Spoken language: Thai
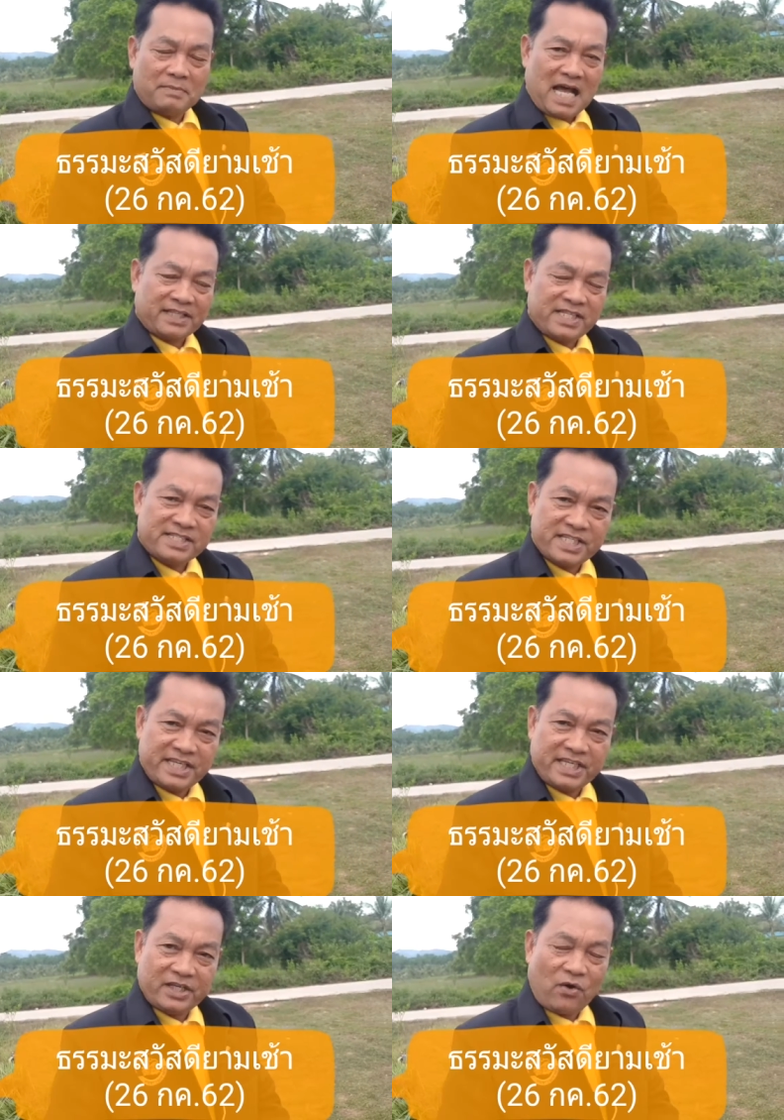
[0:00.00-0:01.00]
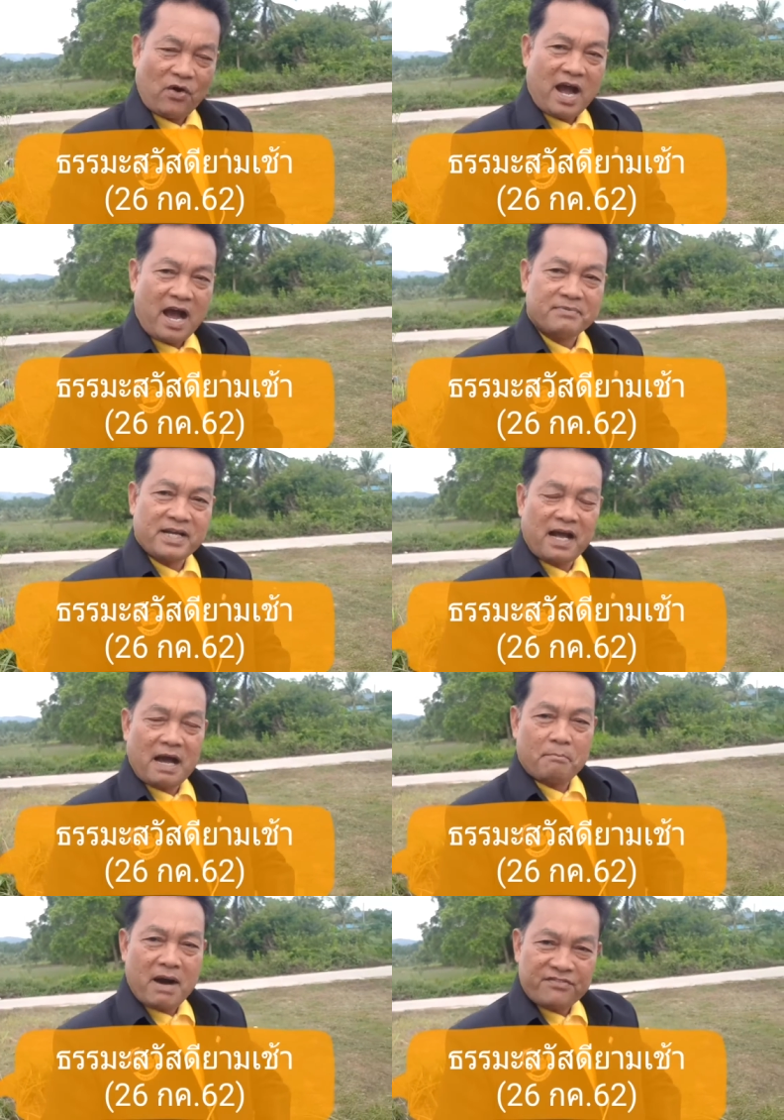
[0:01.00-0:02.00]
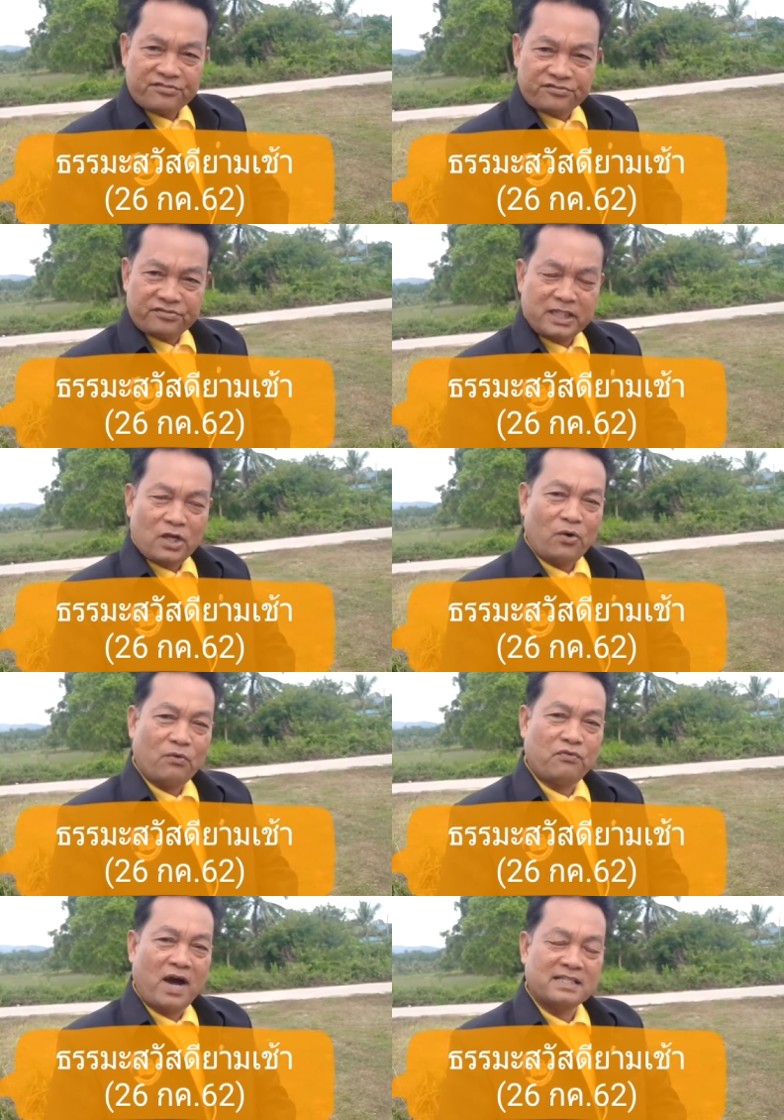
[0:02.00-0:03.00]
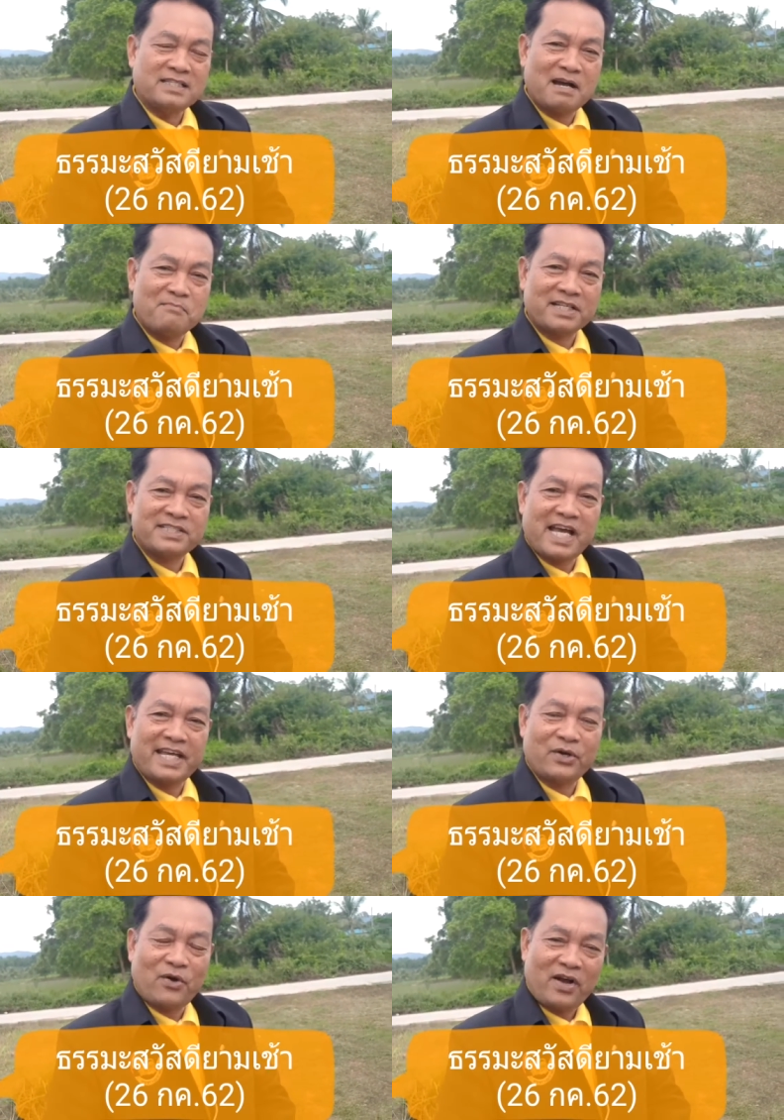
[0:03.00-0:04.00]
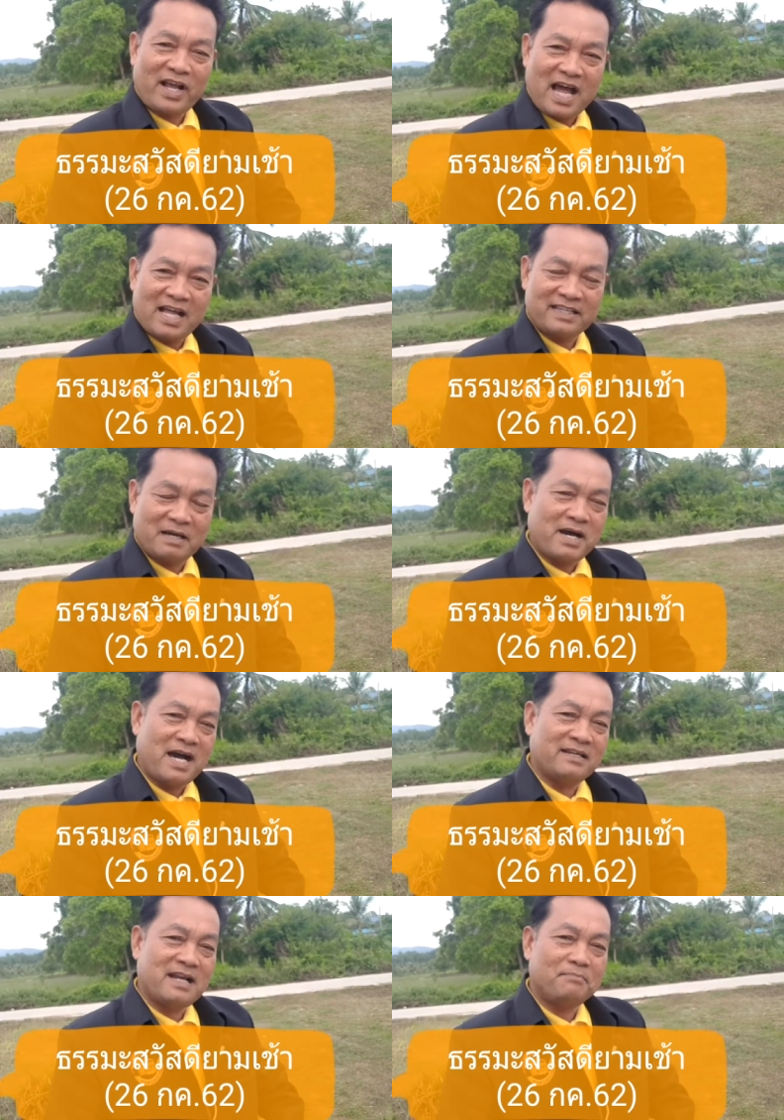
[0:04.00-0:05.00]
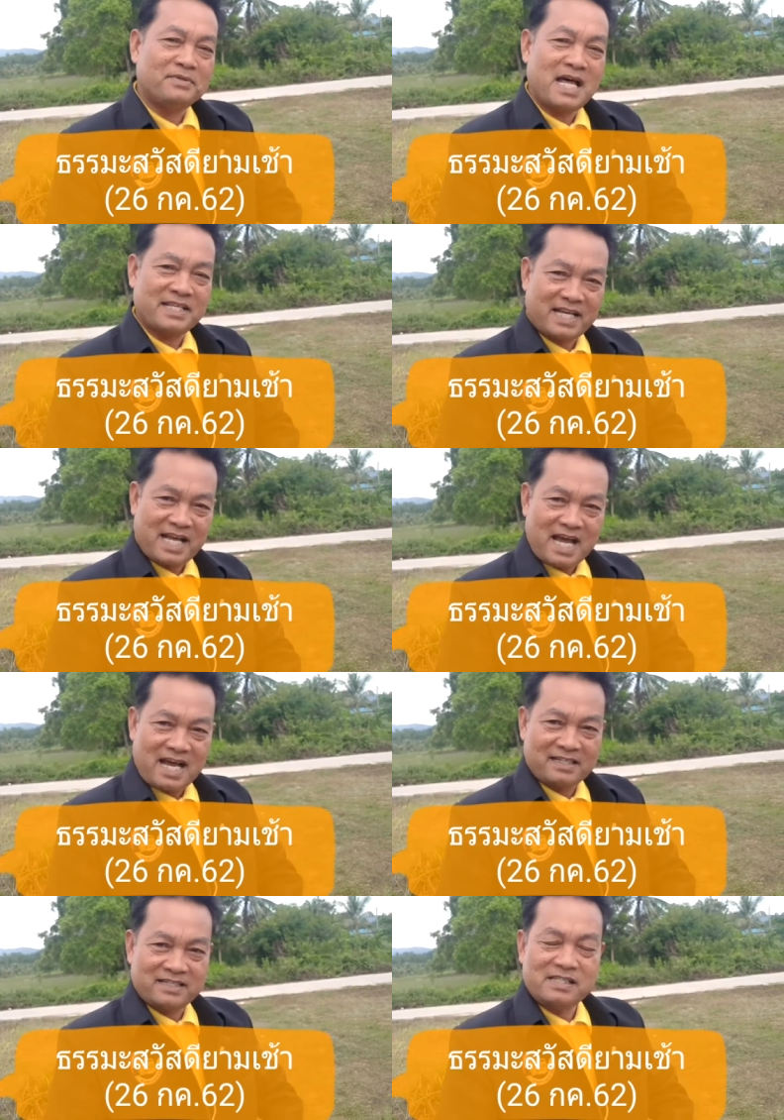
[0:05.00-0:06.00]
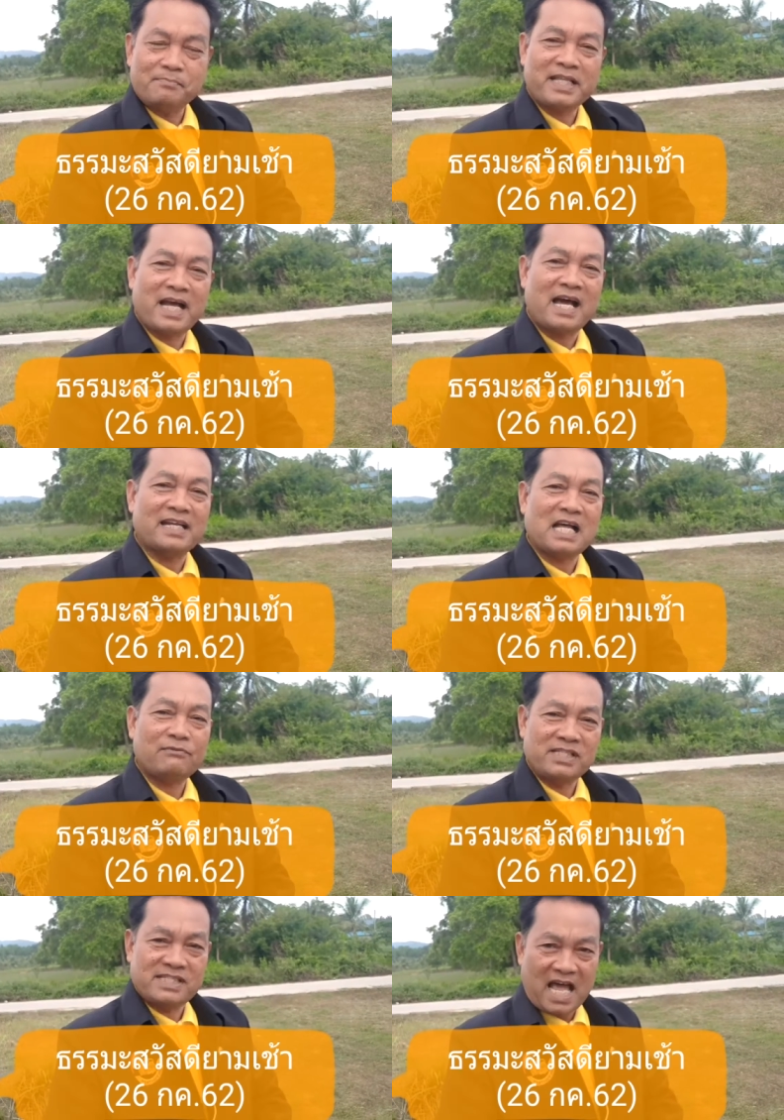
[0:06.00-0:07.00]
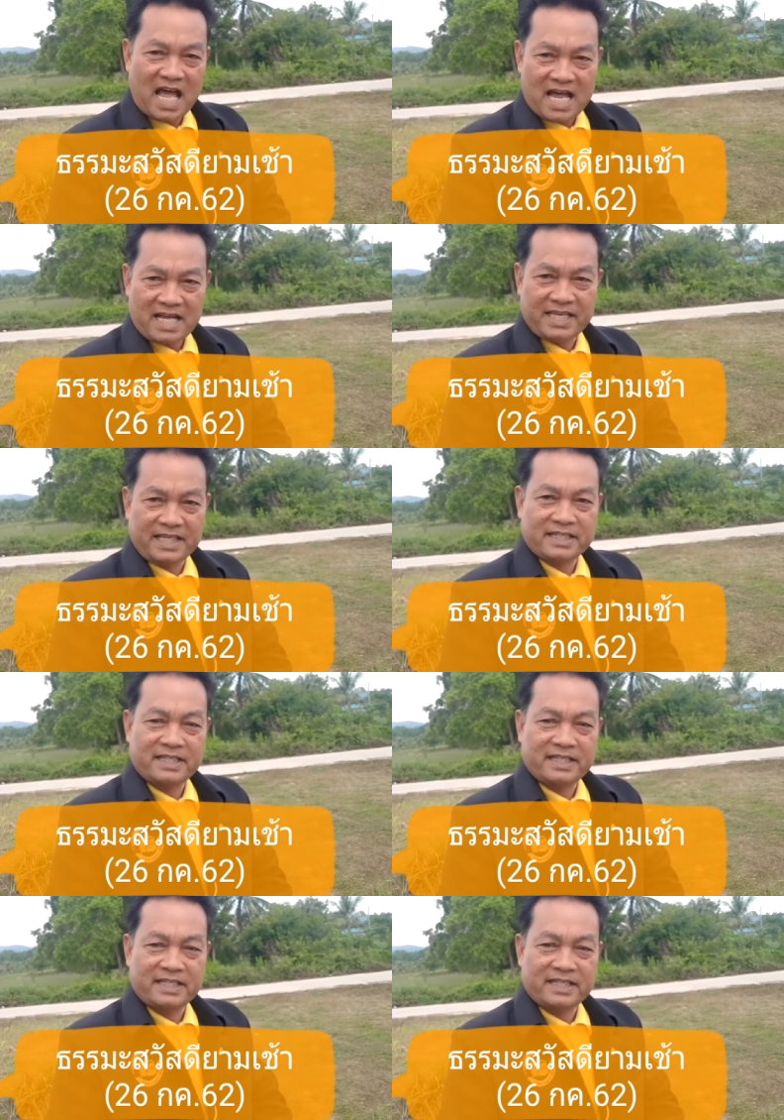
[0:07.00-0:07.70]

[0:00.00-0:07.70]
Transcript: ตามหลักทฤษฎีของอับรางามัสโลฝันกำลังใจของการทำงานรับราชการ หรือพนักงานรัฐวิสาหกิจ